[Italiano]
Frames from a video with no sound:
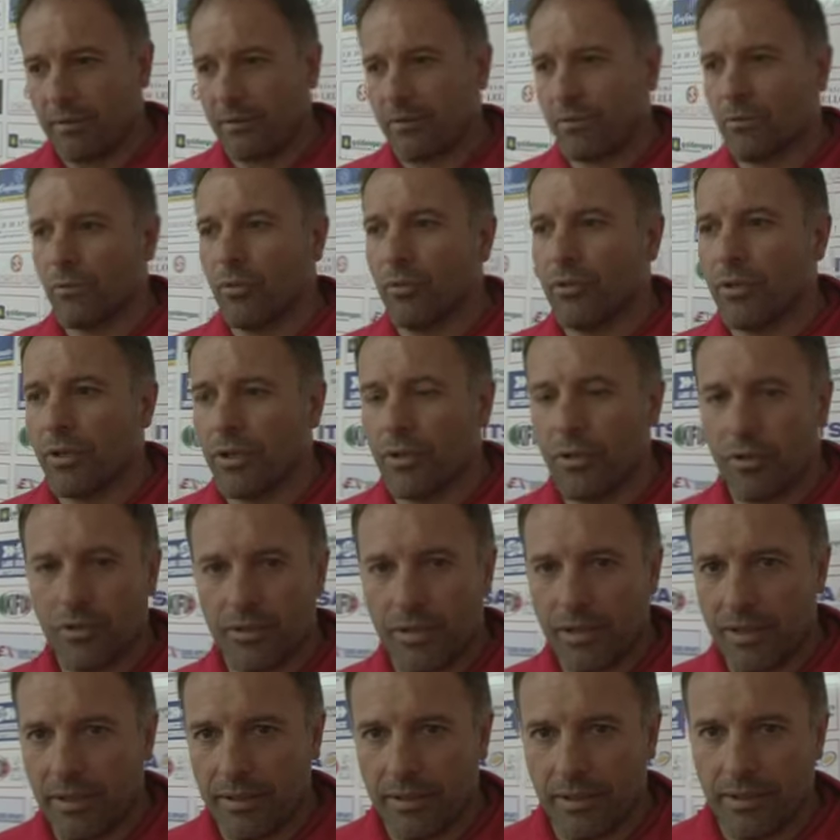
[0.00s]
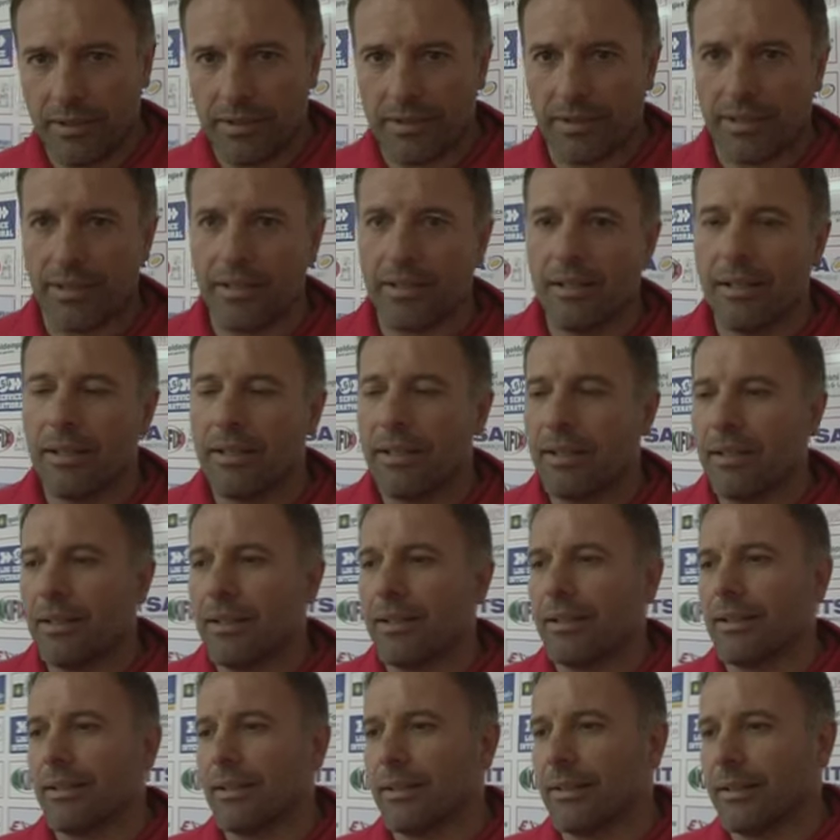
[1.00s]
su ogni cosa che dice
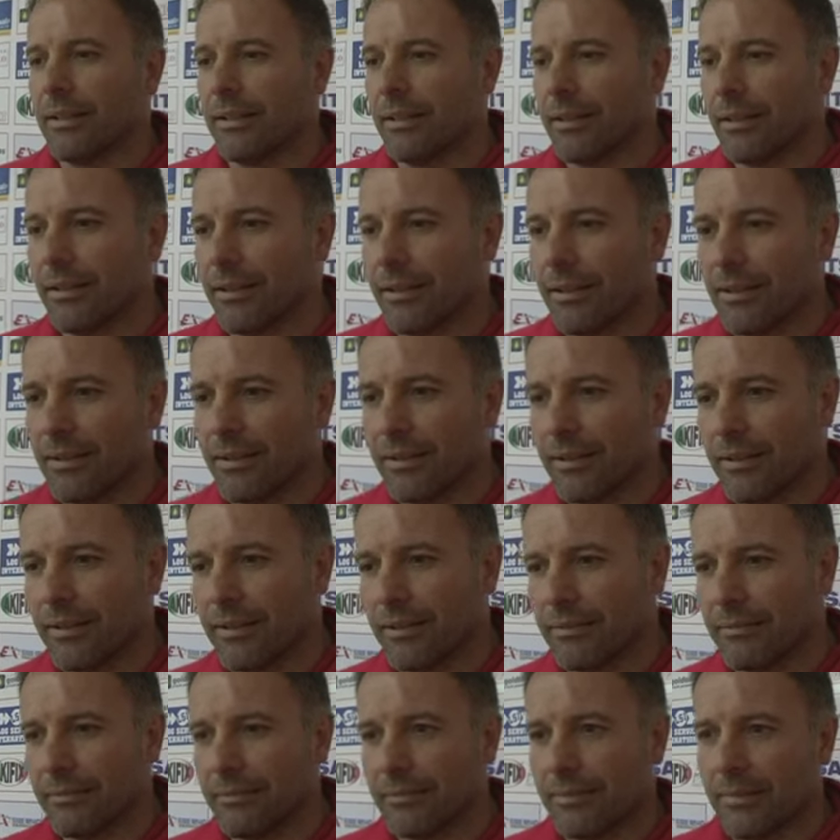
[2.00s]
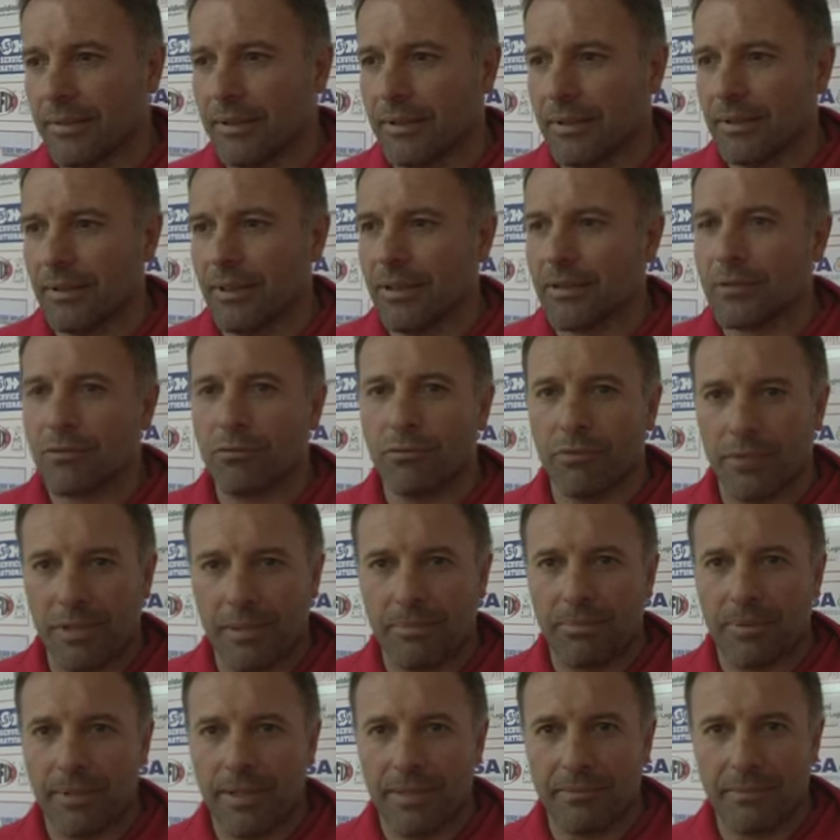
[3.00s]
eh, la
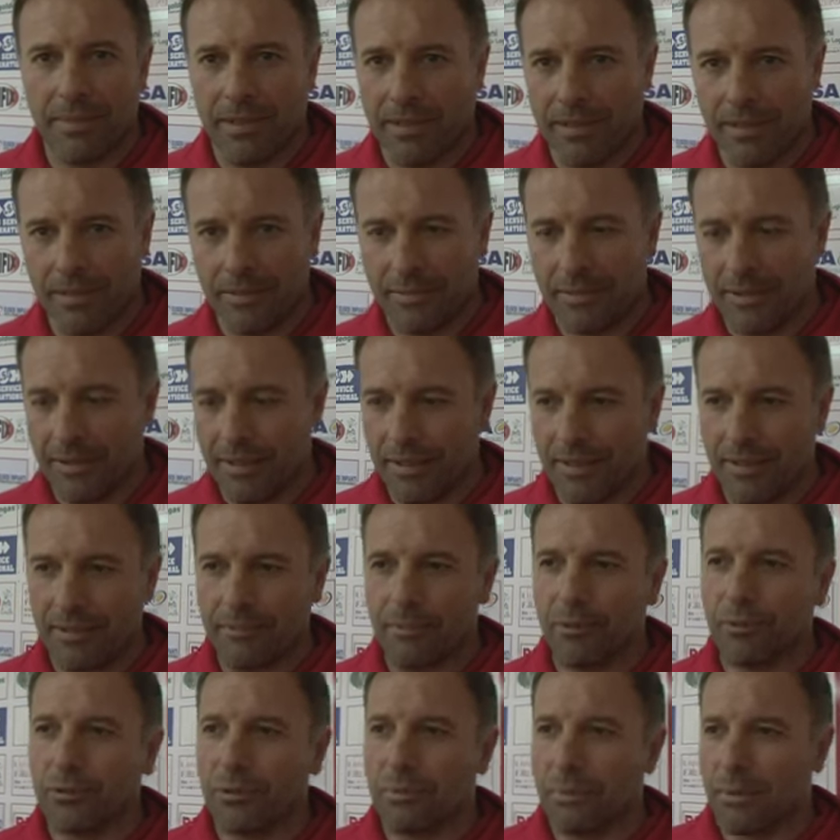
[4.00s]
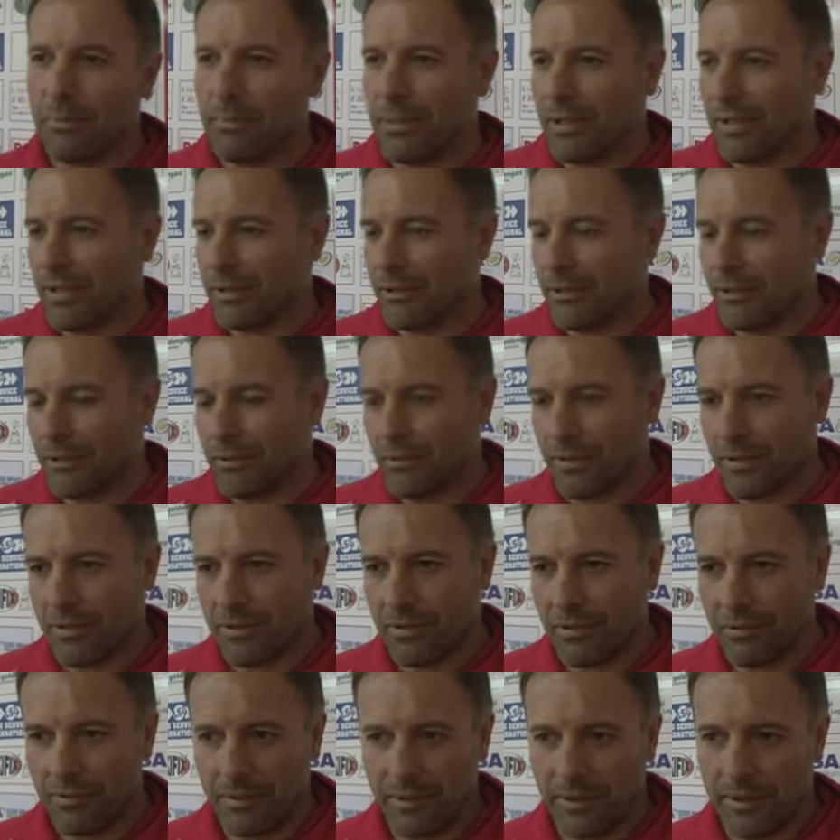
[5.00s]
studia prima e quindi è molto preparato in
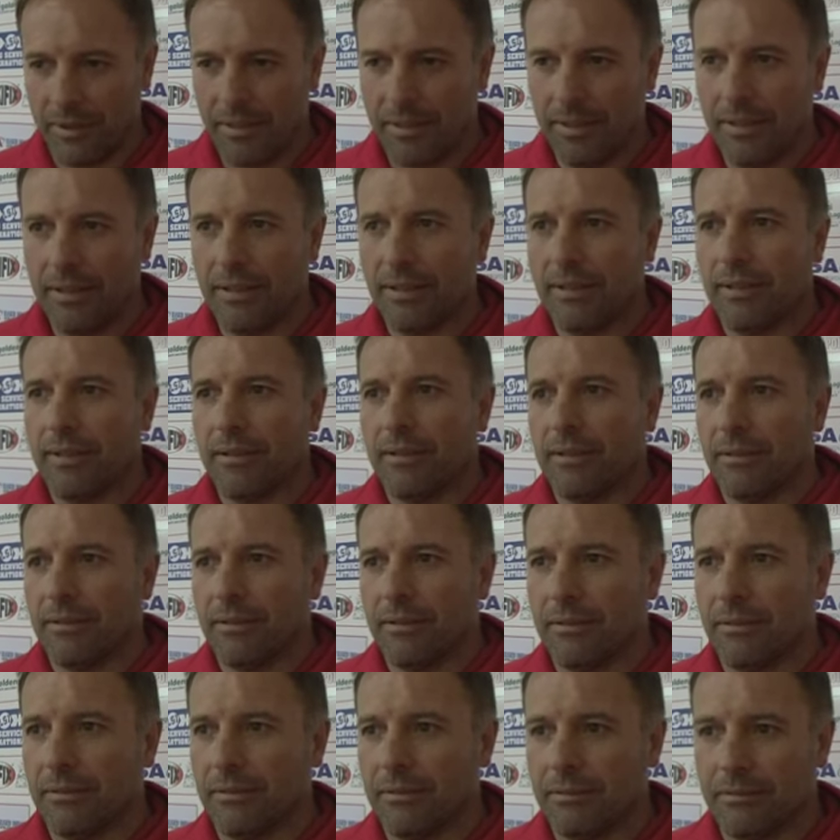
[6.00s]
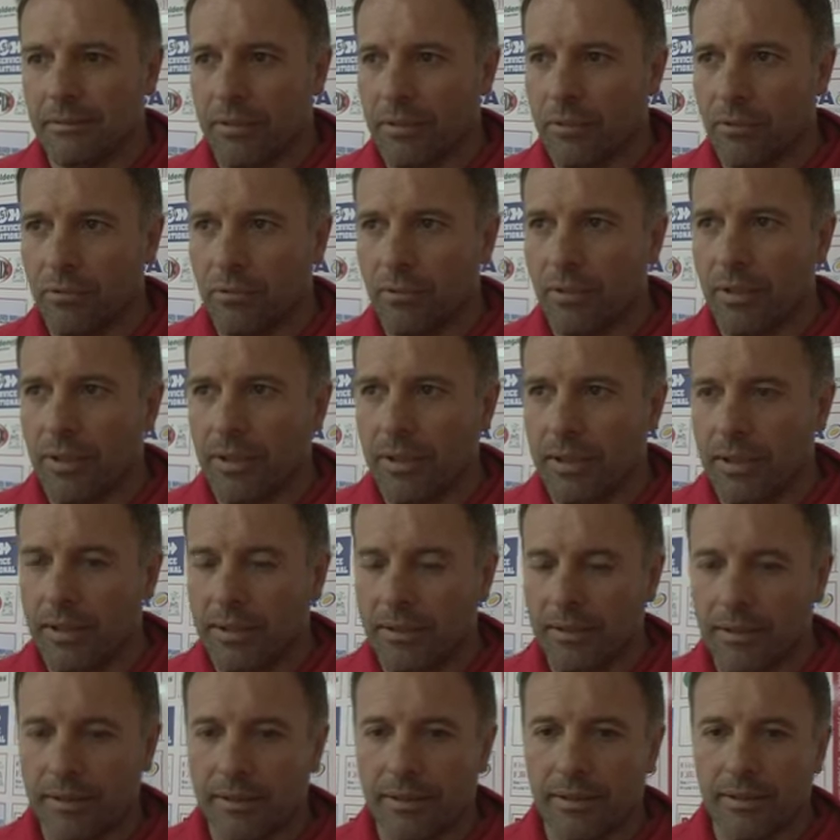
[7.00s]
questo, quindi eh, quando uno ha
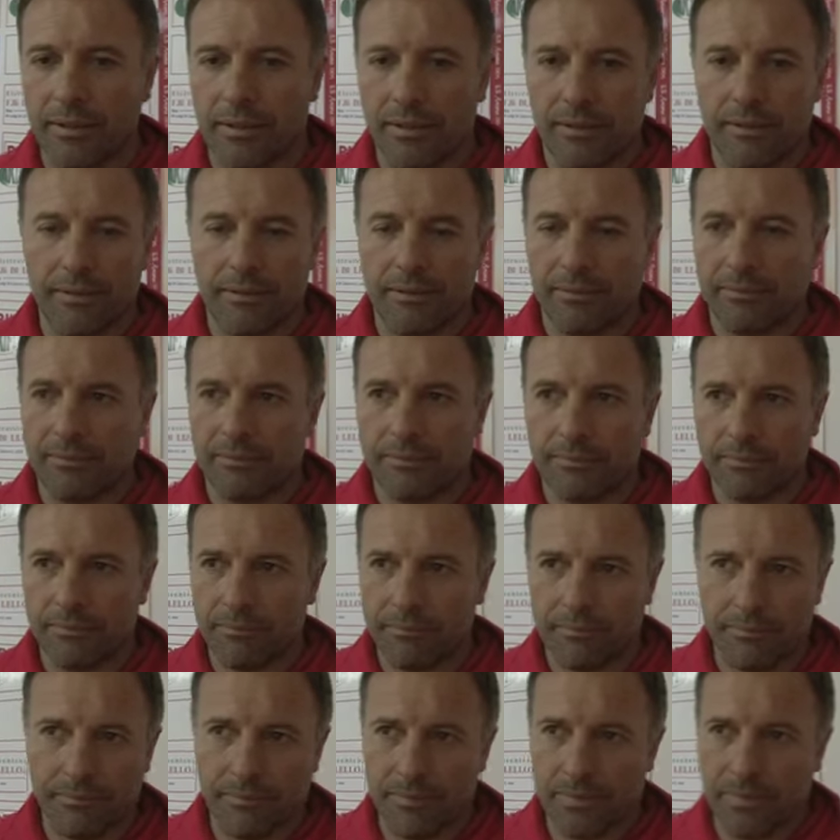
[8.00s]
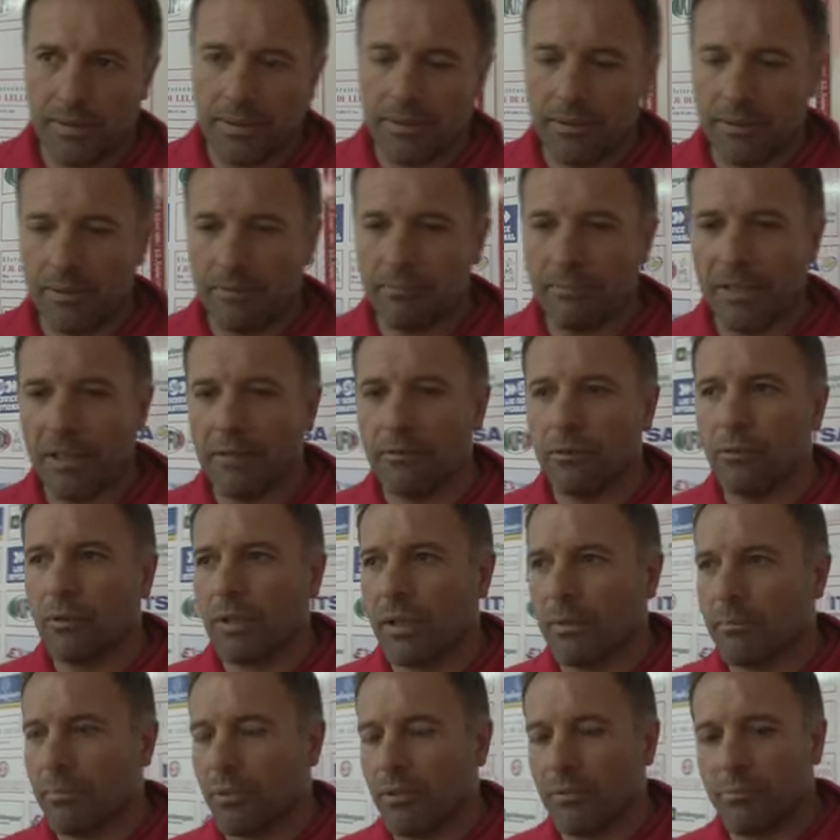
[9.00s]
grande
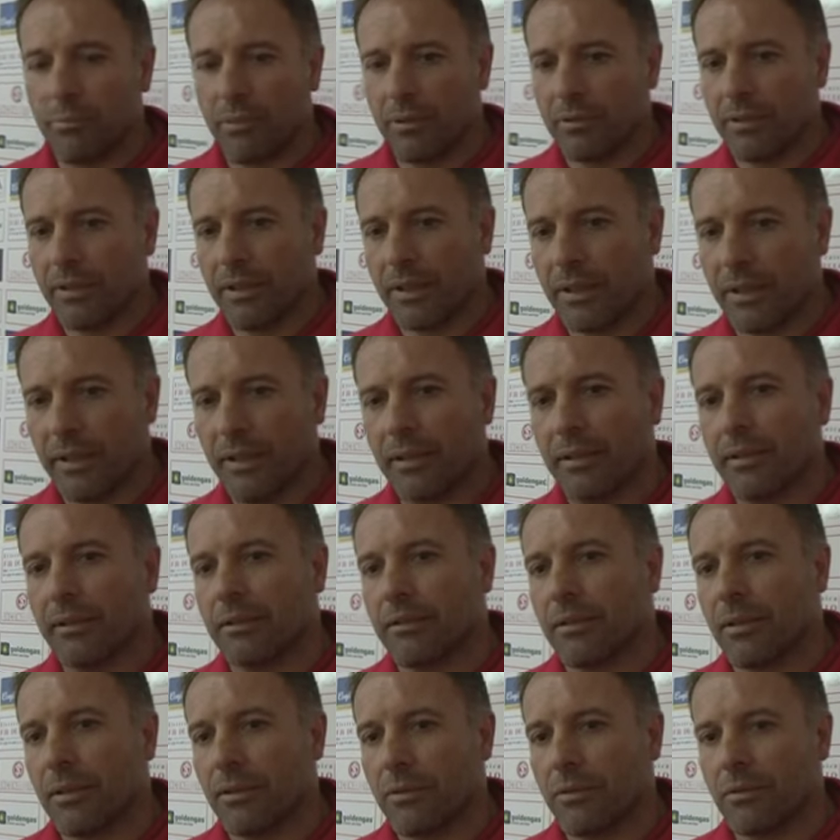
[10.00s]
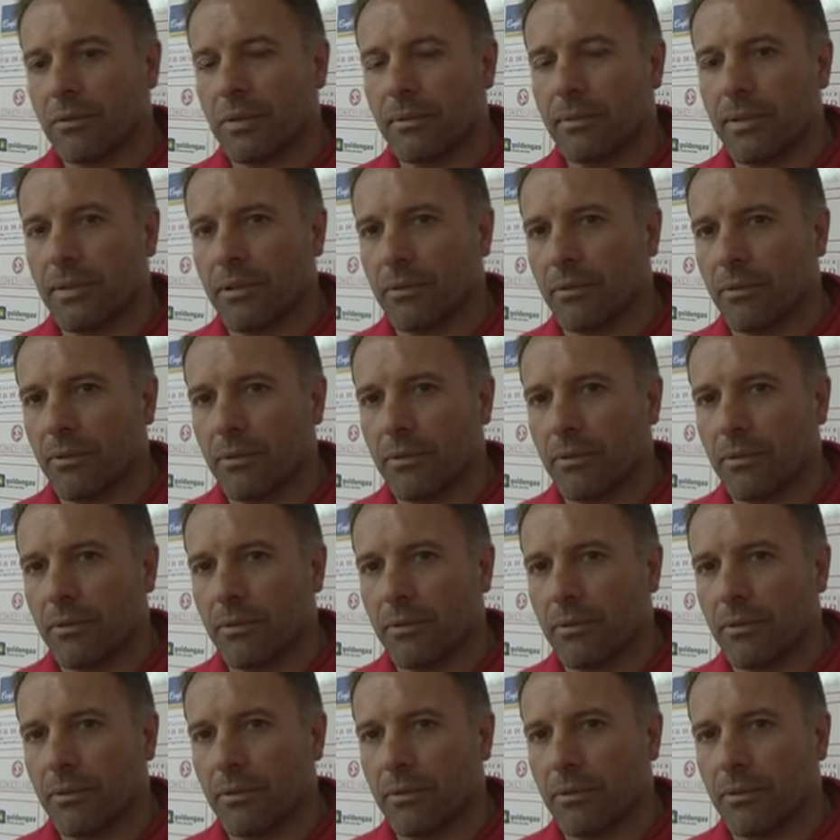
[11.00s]
bravura può, può dire eh, assolutamente